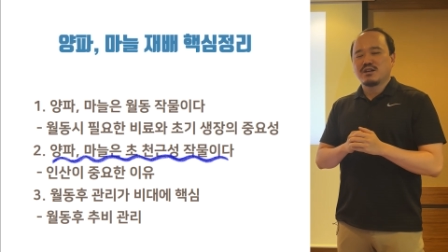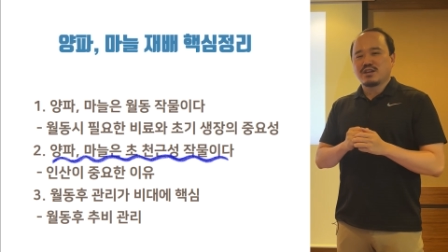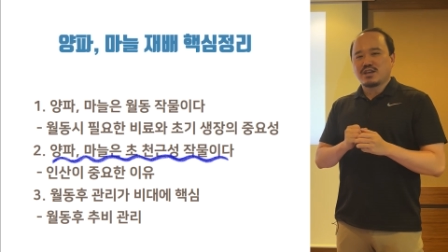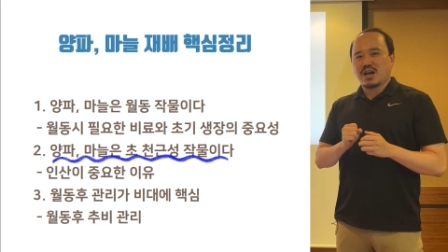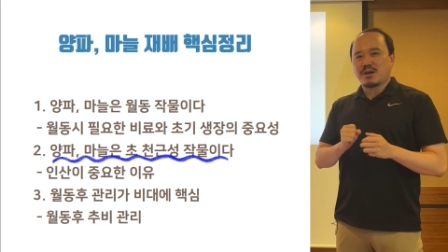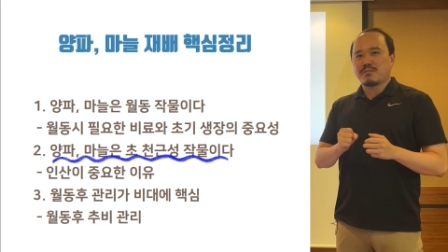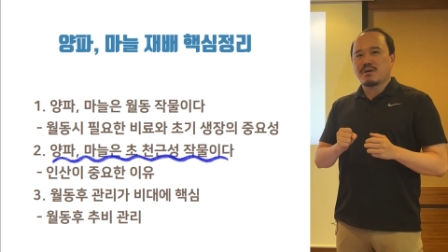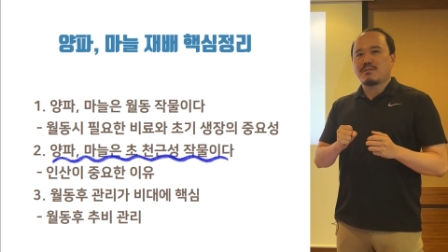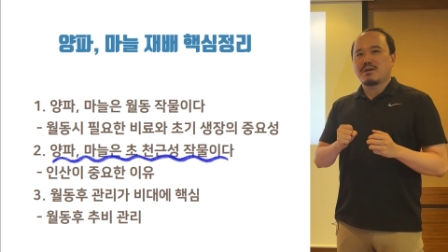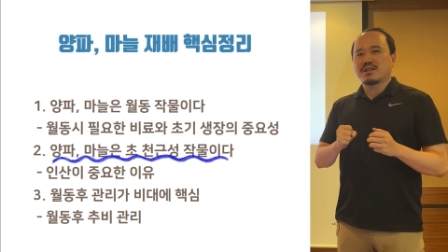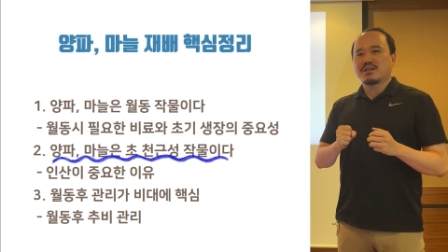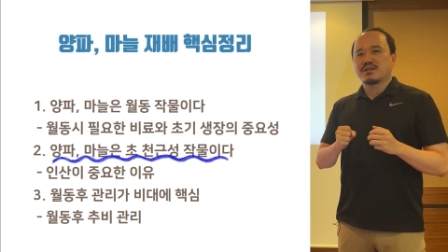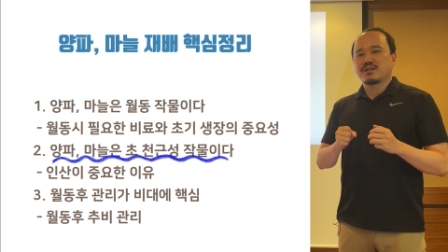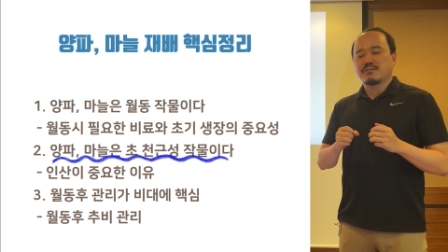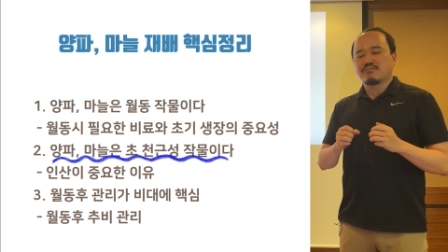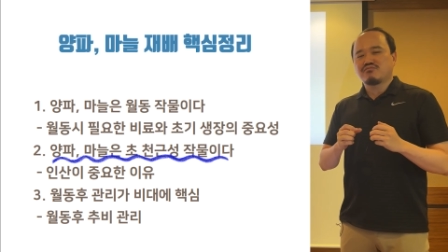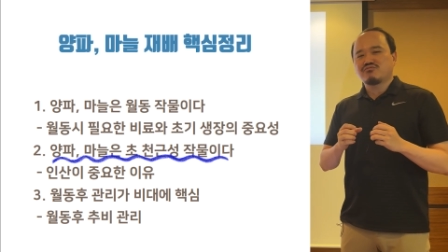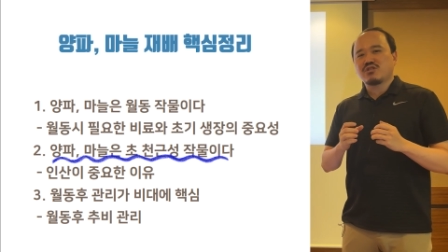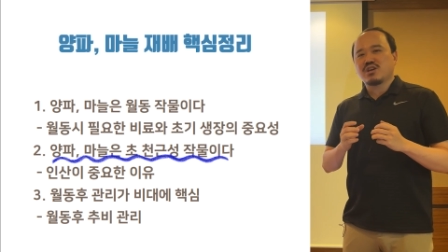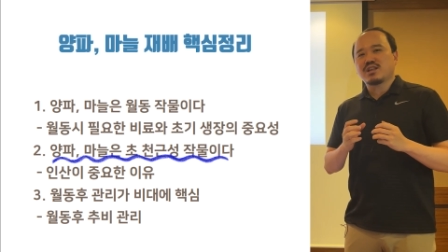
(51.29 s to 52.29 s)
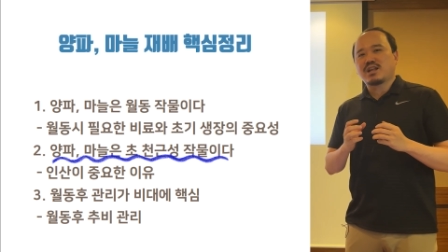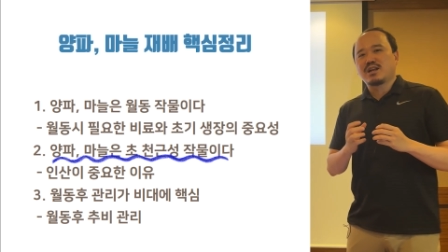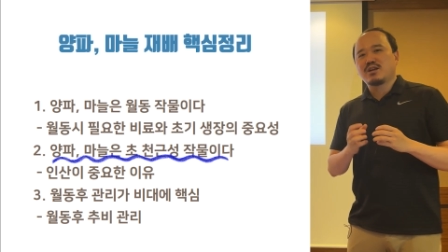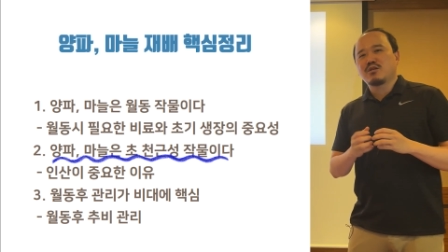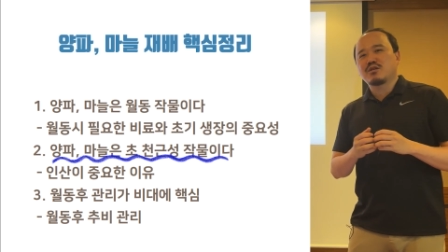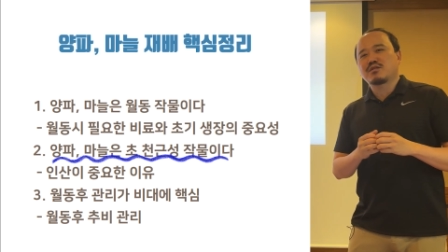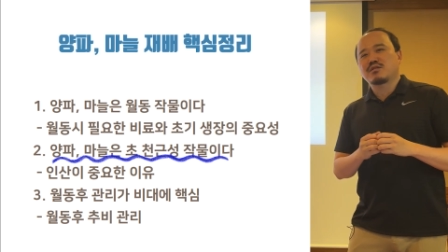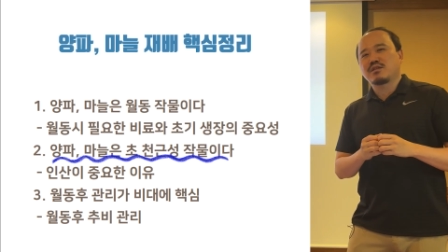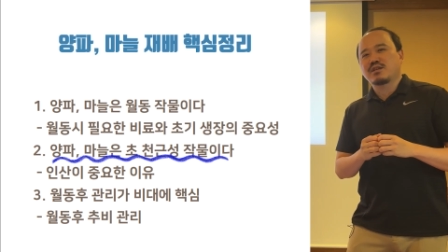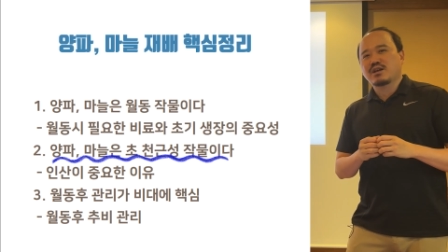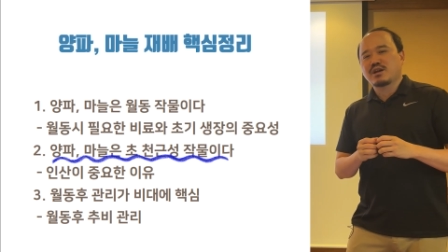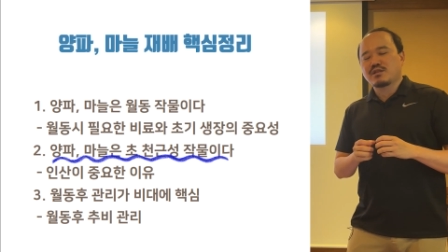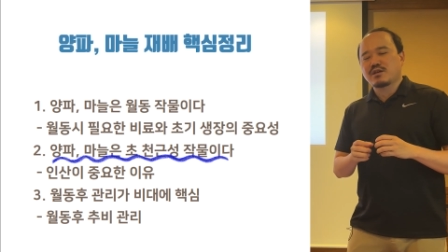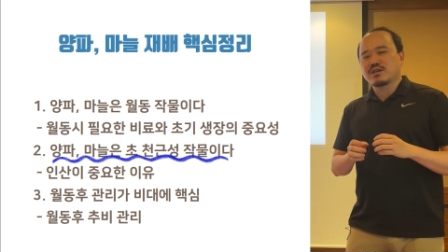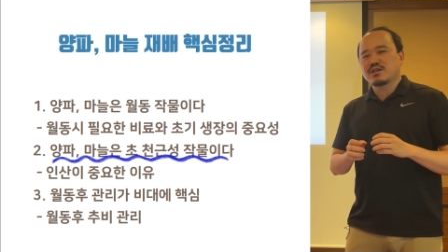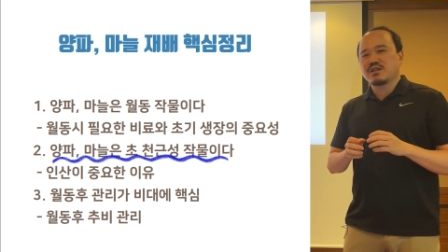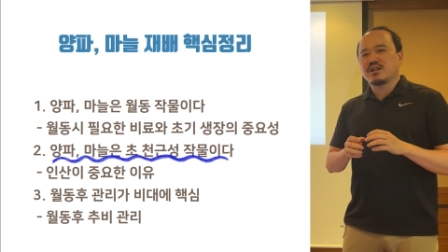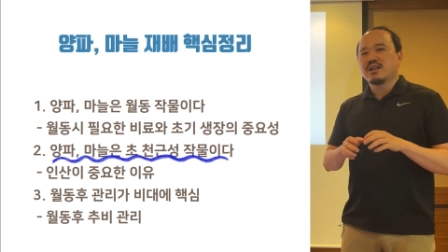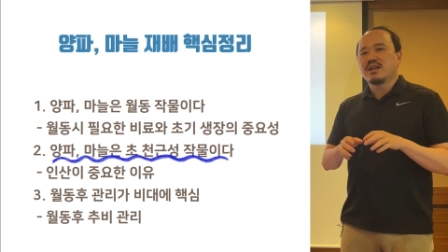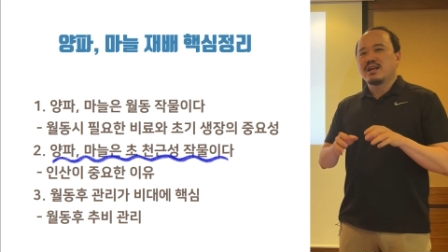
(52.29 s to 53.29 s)
양파, 마늘은 다 뿌리에 달려 있으니까
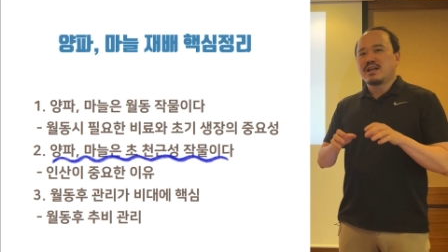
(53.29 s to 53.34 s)
사실